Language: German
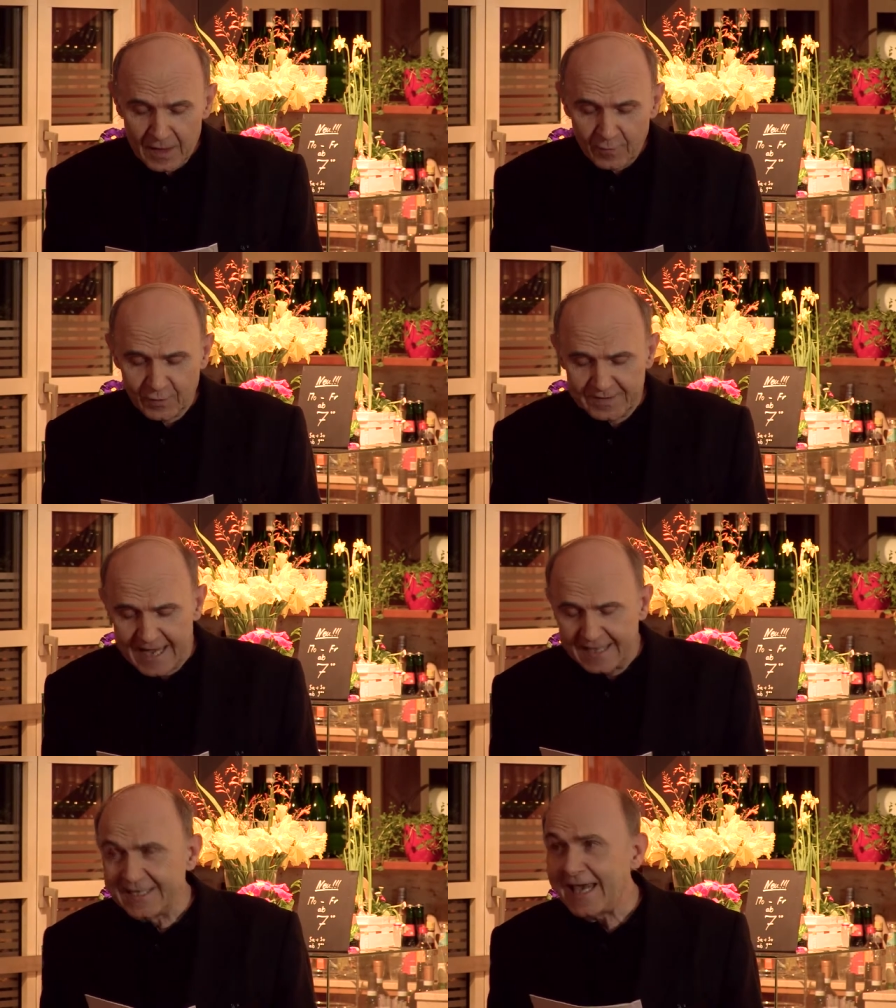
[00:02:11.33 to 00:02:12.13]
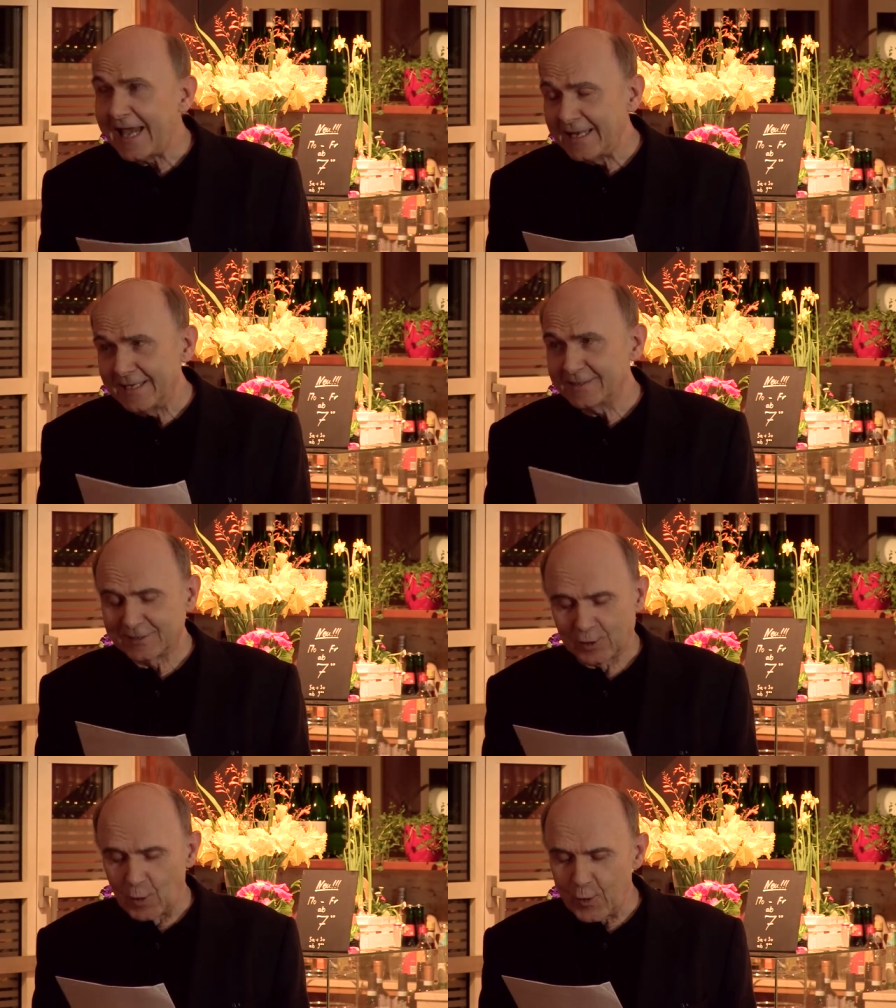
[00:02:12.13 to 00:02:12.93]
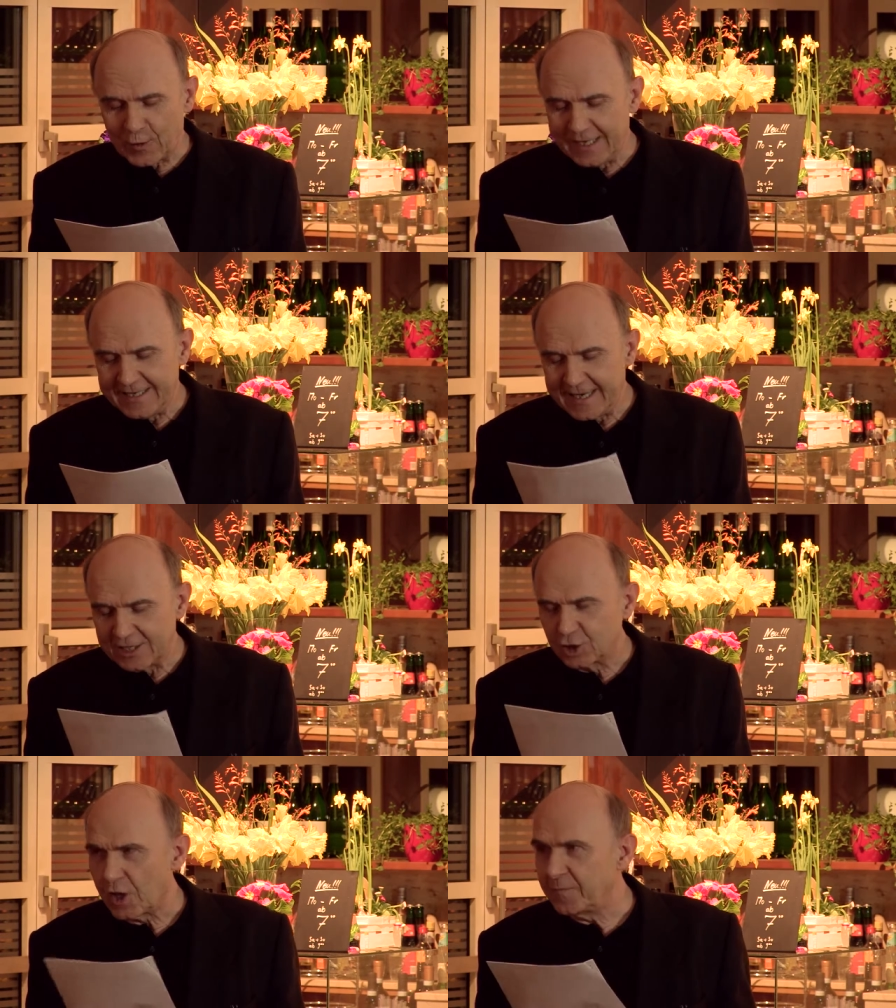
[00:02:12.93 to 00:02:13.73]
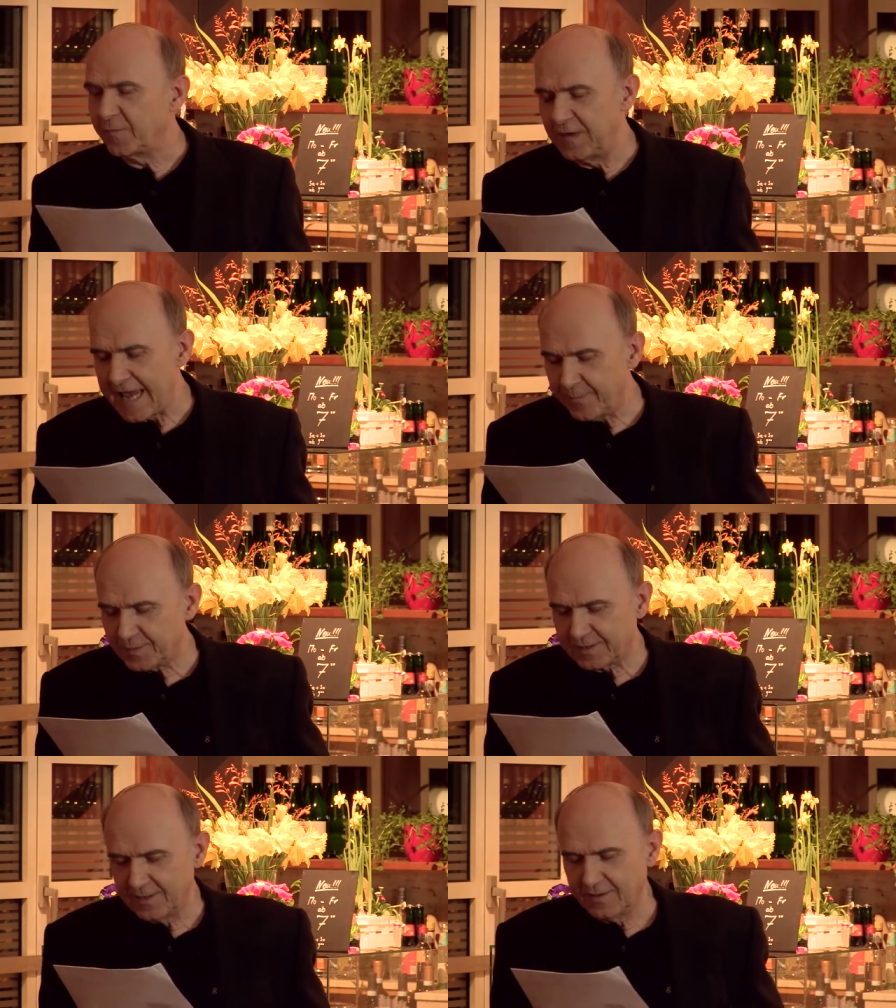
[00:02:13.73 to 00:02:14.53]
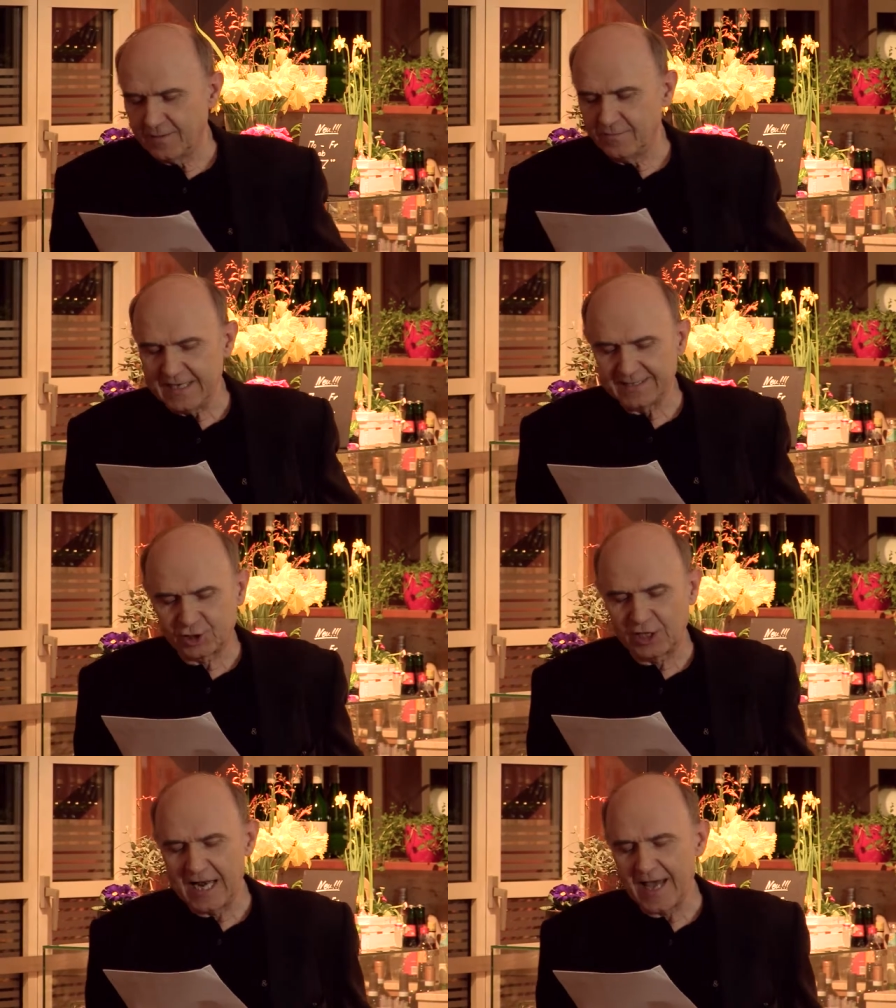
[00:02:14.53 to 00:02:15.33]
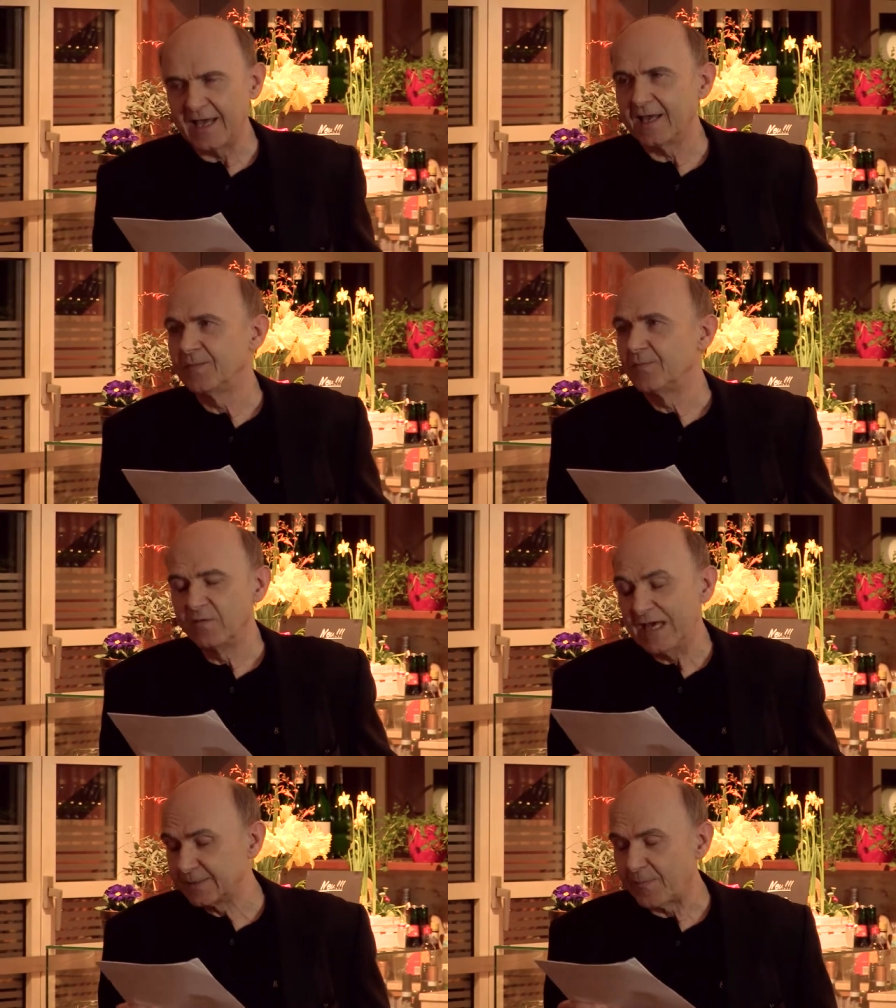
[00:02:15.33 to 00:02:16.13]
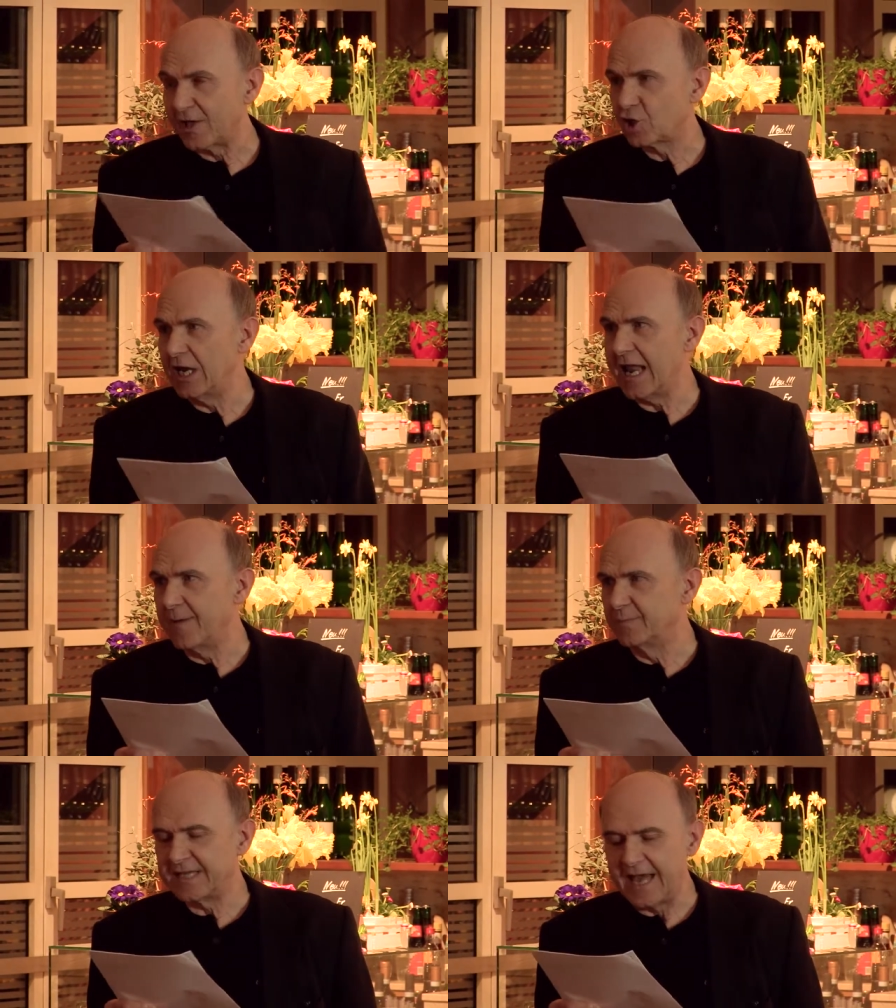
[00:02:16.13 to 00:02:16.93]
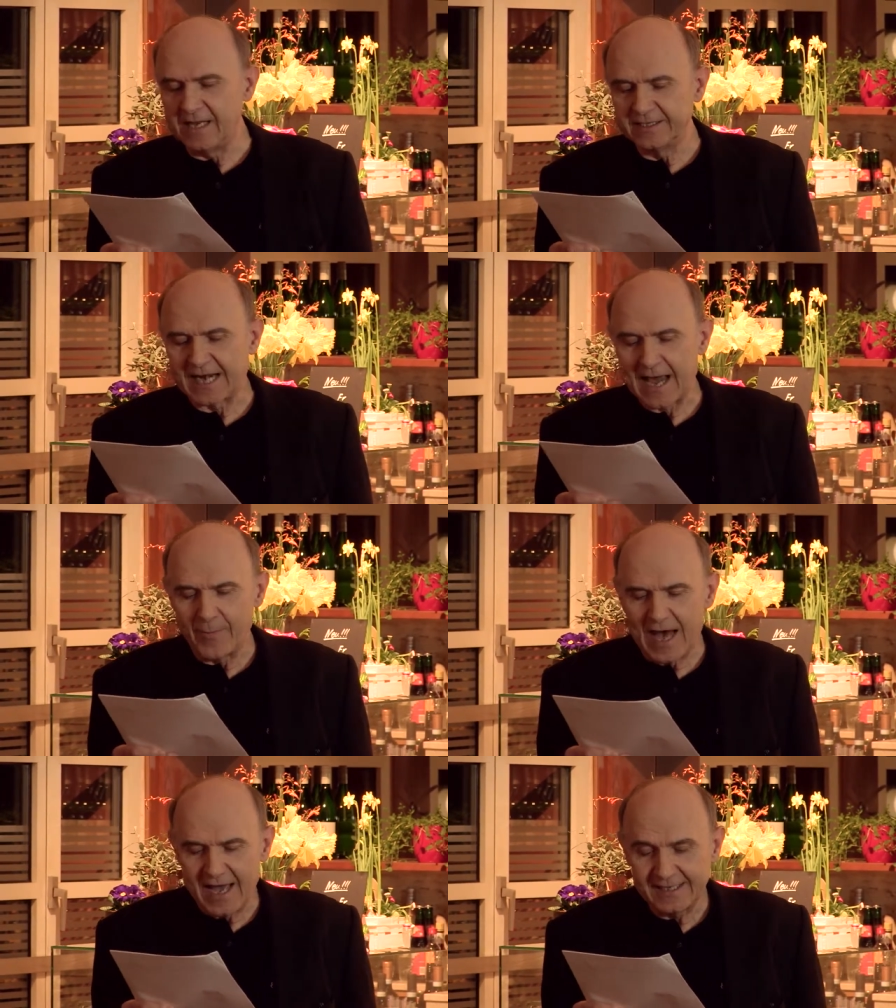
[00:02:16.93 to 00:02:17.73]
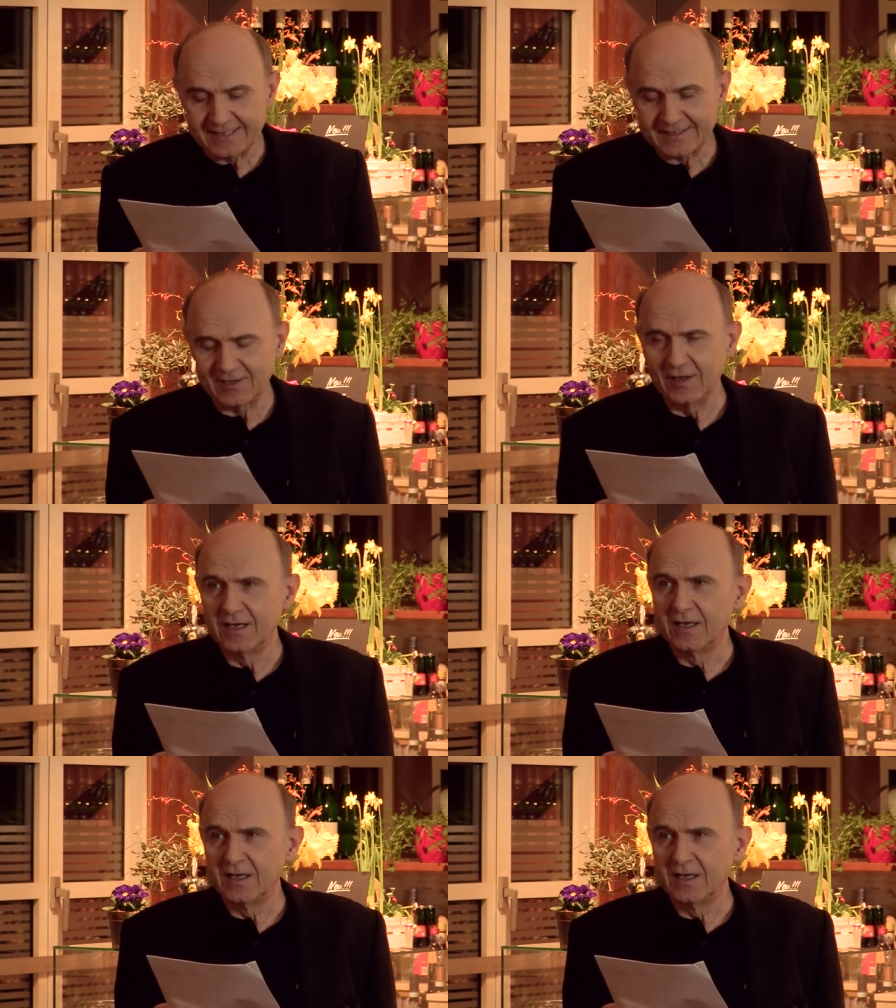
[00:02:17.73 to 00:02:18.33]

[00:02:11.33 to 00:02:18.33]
von der jedes glückliche Geschöpf lebt, wie es, Schiller, wie es bei Schiller im Tell-Drama heißt,